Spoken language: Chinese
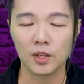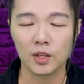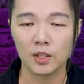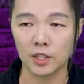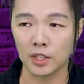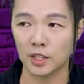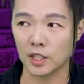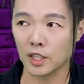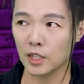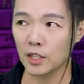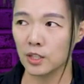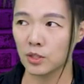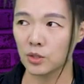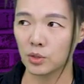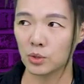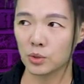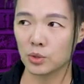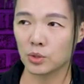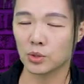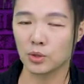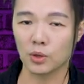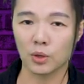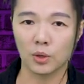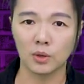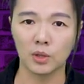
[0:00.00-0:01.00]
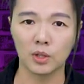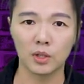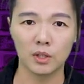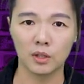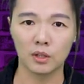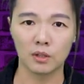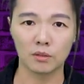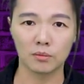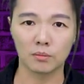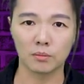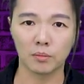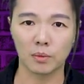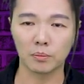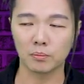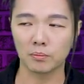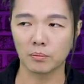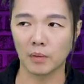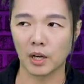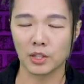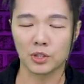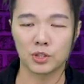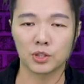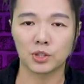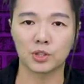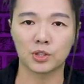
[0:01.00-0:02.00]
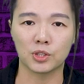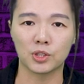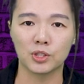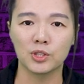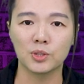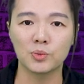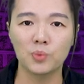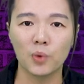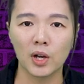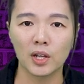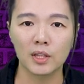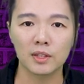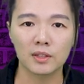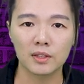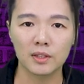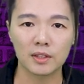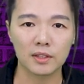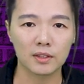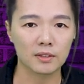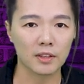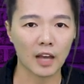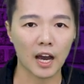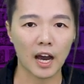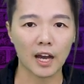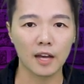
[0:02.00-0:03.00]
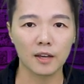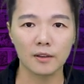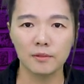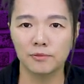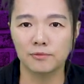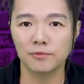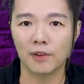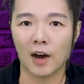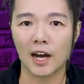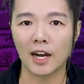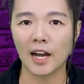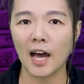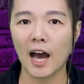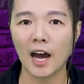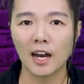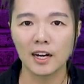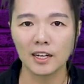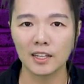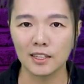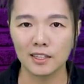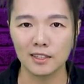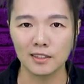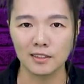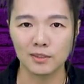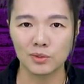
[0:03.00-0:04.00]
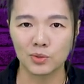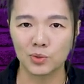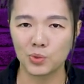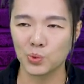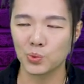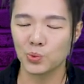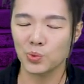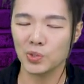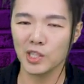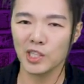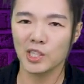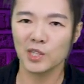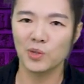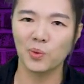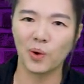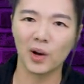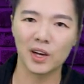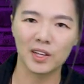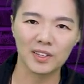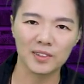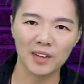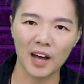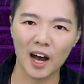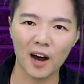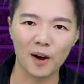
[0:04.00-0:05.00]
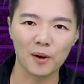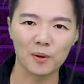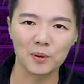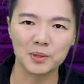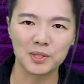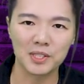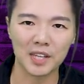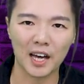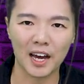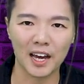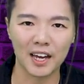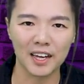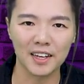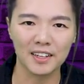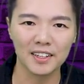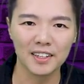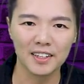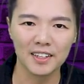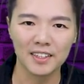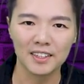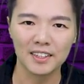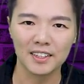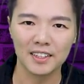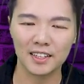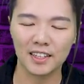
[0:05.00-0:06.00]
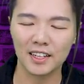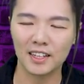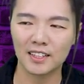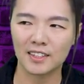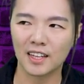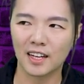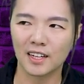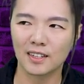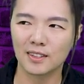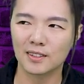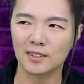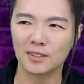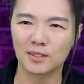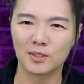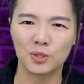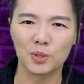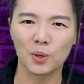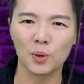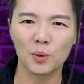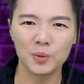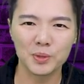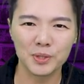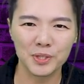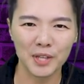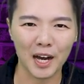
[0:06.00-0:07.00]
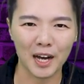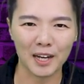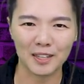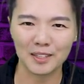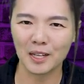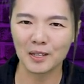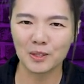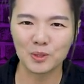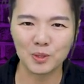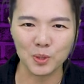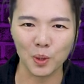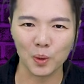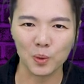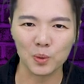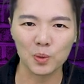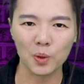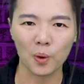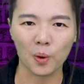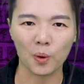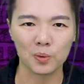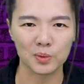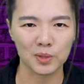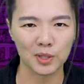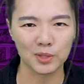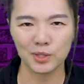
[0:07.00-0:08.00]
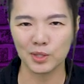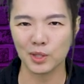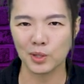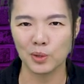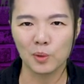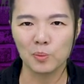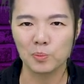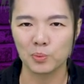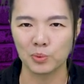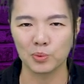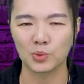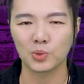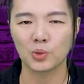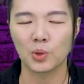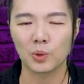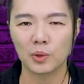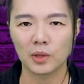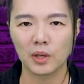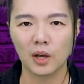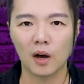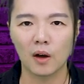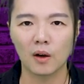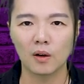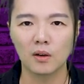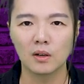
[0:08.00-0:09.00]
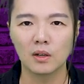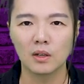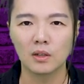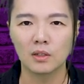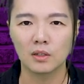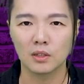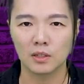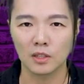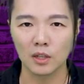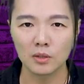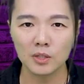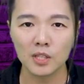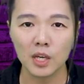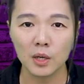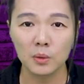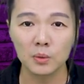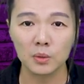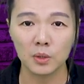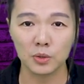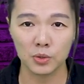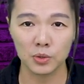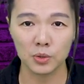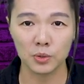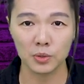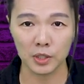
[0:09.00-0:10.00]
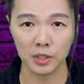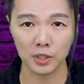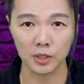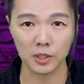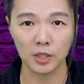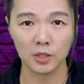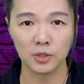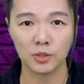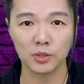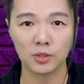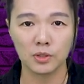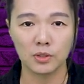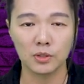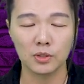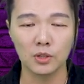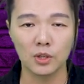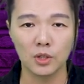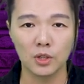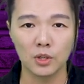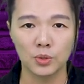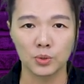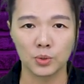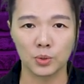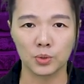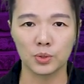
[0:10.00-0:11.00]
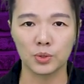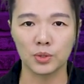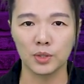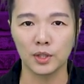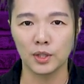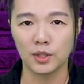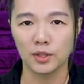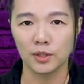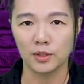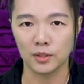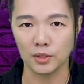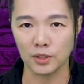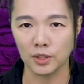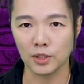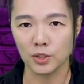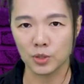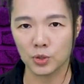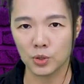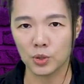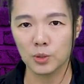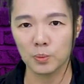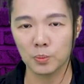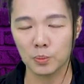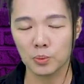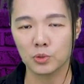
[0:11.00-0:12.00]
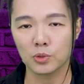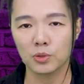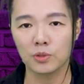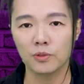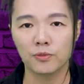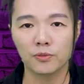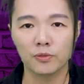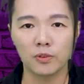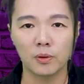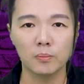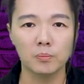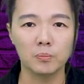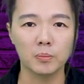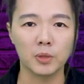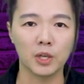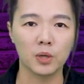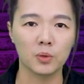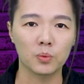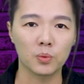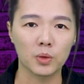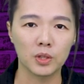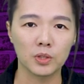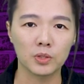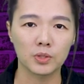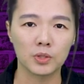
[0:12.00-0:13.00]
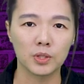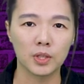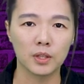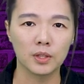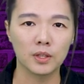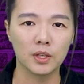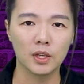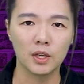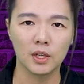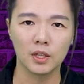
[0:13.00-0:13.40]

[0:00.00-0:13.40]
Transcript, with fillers: 你可以就是有呃买买十万。开法拉利，住亿万豪宅，你可以当州长，当总统，但这些都不重要。你要在乎的只有一件事，就是你是不是分别为圣，